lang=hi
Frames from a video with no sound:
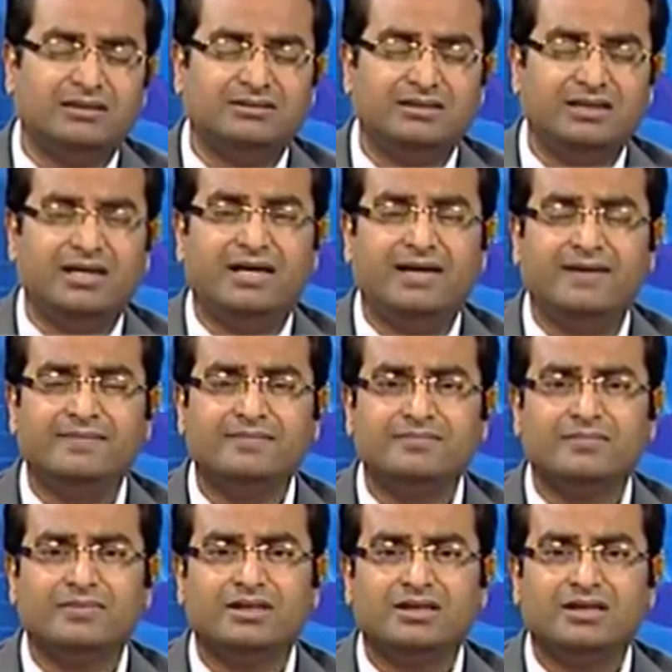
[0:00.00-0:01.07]
बात यह है
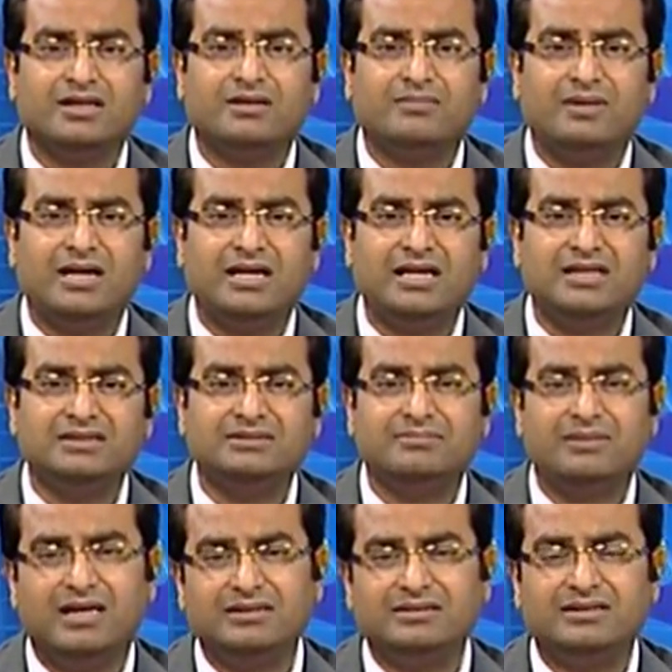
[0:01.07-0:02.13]
कि हमारे यहाँ
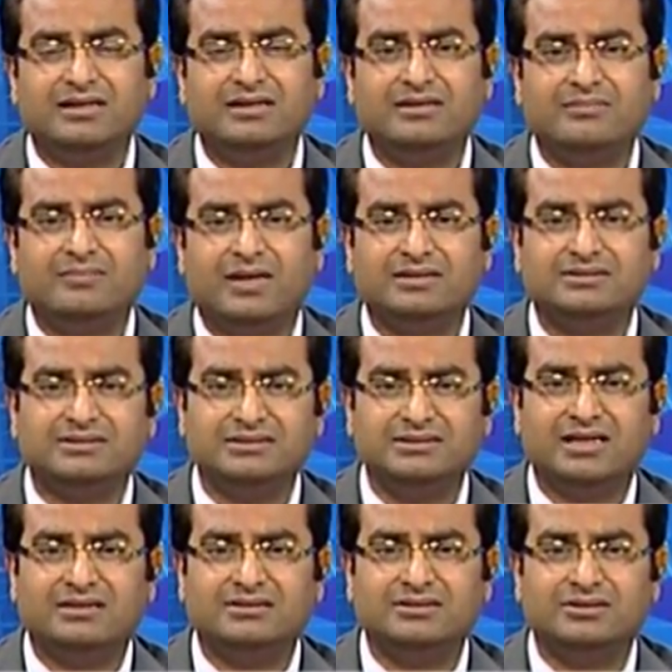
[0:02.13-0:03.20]
जब हेल्थ केयर की बात की
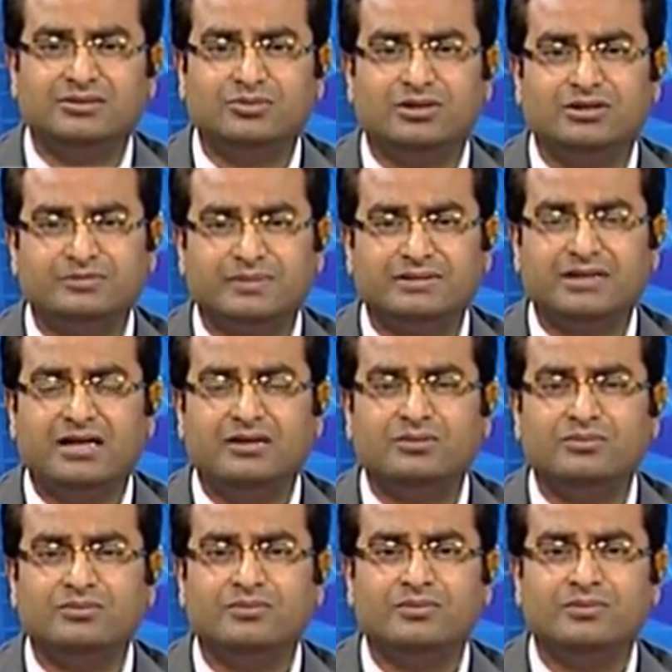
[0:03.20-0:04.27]
जाती है तो
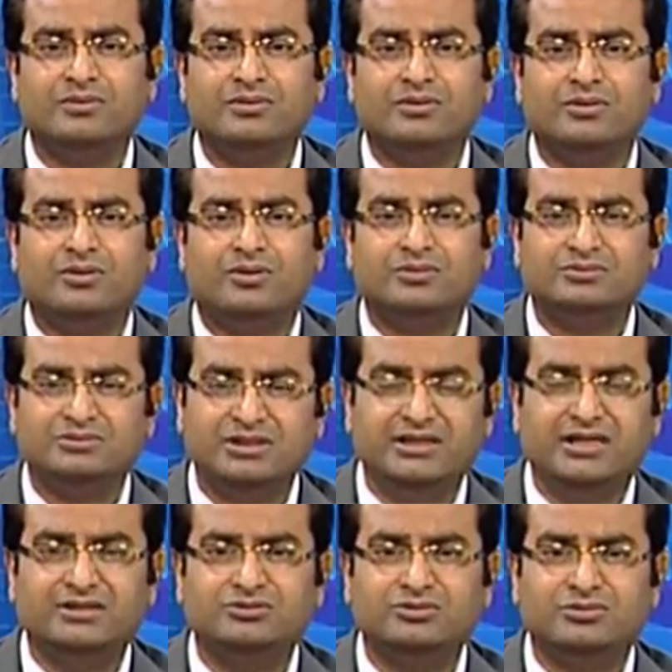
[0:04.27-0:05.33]
हस्पतालों और
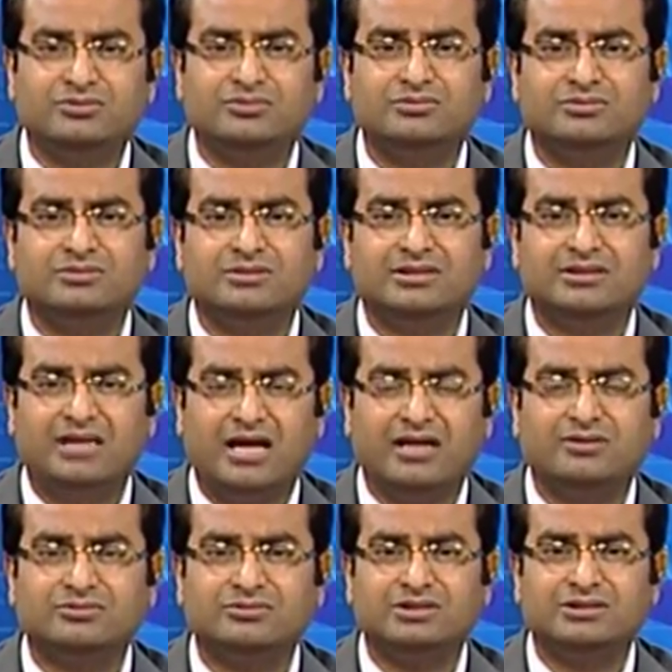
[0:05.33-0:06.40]
दीगर जो
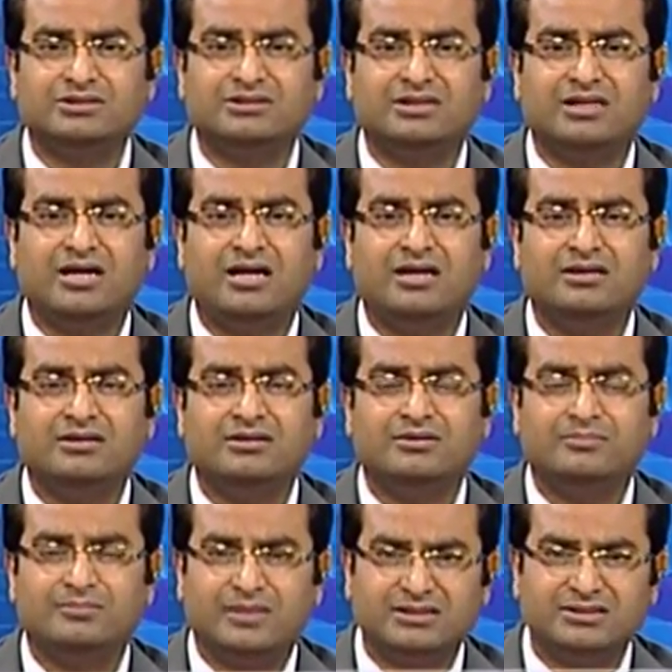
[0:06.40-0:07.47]
इदारे होते हैं जिनका
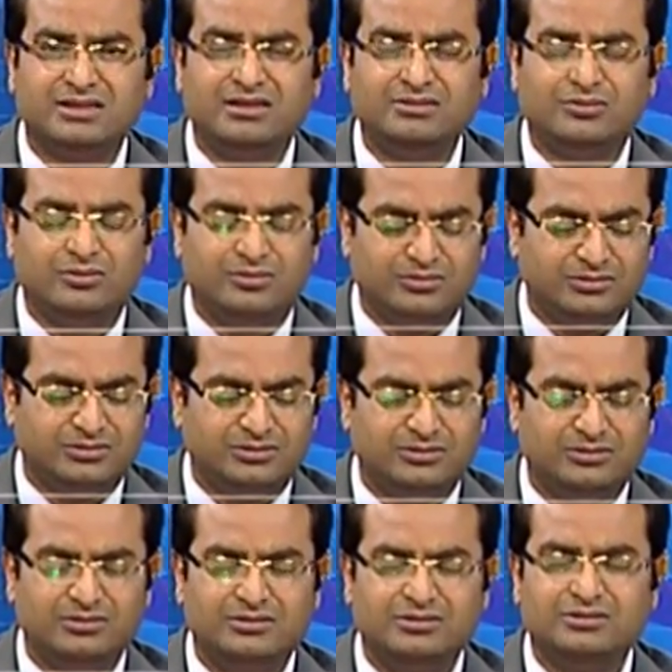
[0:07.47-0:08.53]
मकसद और
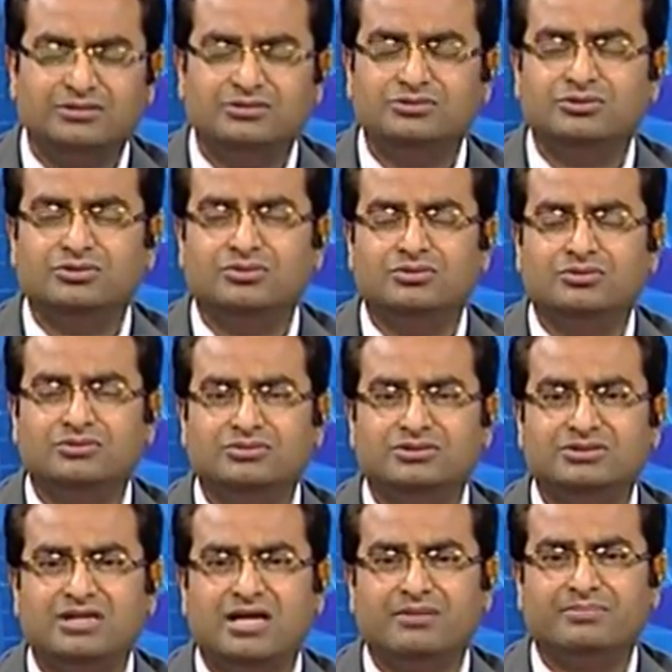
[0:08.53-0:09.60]
जो
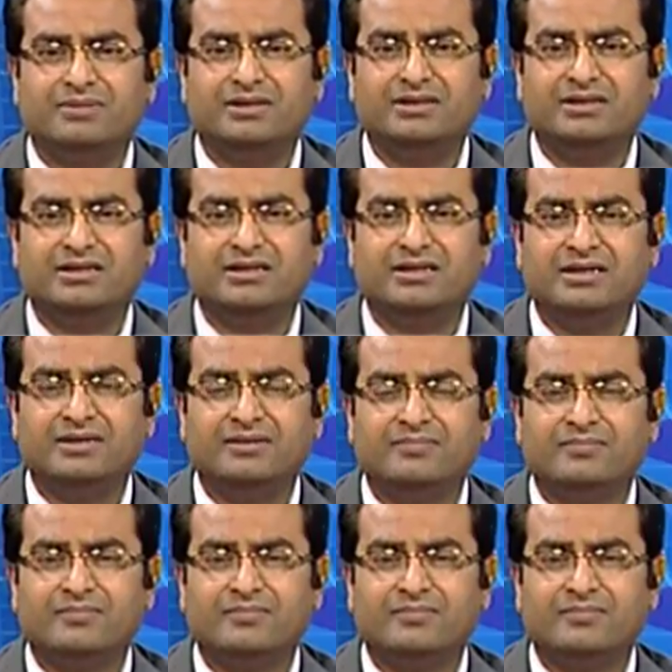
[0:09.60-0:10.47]
जिसे आप कहिए कि